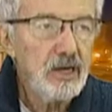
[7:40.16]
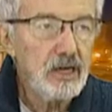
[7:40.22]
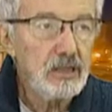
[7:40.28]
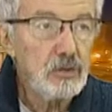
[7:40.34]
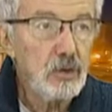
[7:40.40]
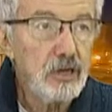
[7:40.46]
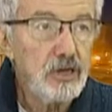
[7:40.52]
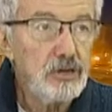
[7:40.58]

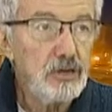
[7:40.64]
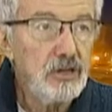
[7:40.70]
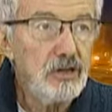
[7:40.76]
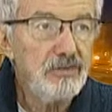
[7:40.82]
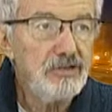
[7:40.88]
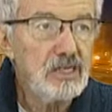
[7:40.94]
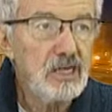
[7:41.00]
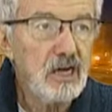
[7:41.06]
которые еще
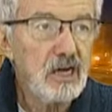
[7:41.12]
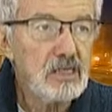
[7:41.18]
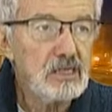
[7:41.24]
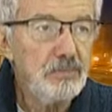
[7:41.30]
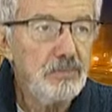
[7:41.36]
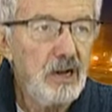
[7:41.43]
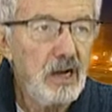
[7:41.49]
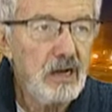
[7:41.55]
не все
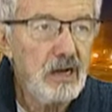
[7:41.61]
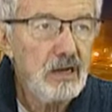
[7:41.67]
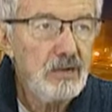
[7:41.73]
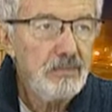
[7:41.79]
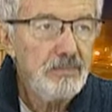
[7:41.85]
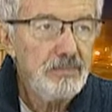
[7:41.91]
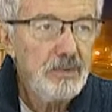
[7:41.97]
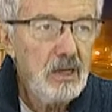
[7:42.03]
распилены.
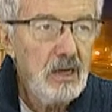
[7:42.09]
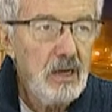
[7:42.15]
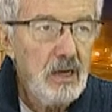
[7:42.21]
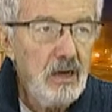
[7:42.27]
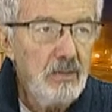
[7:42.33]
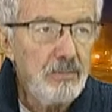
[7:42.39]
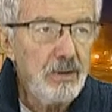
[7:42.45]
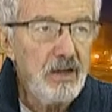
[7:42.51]

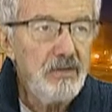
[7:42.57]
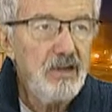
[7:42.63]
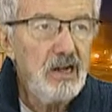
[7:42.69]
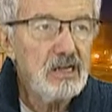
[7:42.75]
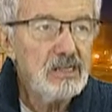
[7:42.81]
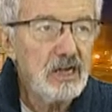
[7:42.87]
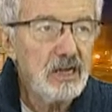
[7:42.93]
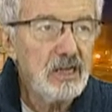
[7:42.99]

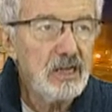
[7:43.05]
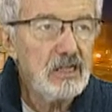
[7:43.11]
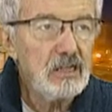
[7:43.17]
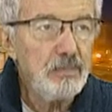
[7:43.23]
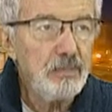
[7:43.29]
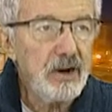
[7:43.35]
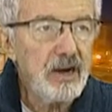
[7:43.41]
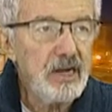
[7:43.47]
Появились
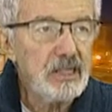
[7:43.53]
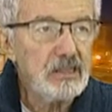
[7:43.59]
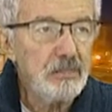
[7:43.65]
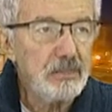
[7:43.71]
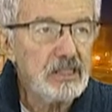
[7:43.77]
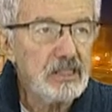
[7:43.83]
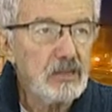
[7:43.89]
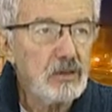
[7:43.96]
какие-то проекты,
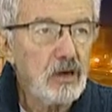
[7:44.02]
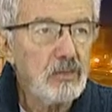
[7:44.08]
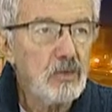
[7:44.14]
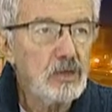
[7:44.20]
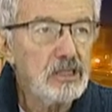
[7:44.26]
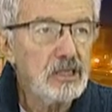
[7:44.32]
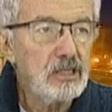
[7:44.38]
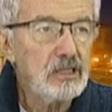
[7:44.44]
под которые
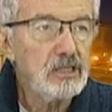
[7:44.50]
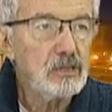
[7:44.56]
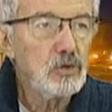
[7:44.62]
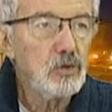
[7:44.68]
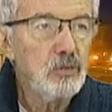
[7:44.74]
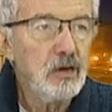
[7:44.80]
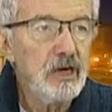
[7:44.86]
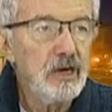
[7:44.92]
можно эти
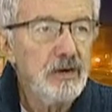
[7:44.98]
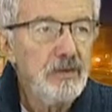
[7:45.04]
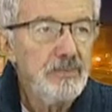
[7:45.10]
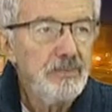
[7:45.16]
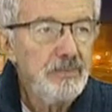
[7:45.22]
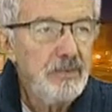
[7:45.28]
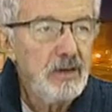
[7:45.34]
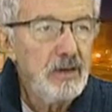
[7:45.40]
суммы
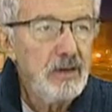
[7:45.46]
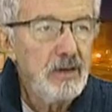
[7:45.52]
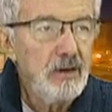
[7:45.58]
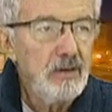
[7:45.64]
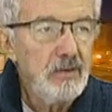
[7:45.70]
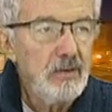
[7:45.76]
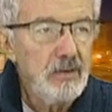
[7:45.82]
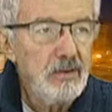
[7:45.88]

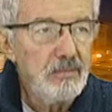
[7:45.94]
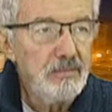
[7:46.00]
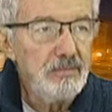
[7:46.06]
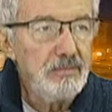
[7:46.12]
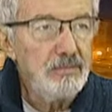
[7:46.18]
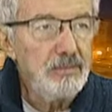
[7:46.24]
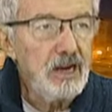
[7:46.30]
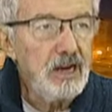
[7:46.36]

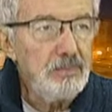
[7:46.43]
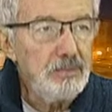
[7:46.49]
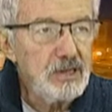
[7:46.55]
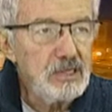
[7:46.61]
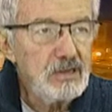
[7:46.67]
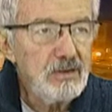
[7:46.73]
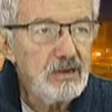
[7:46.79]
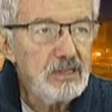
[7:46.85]

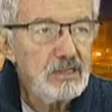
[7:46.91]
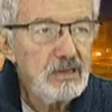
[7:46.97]
переписывать.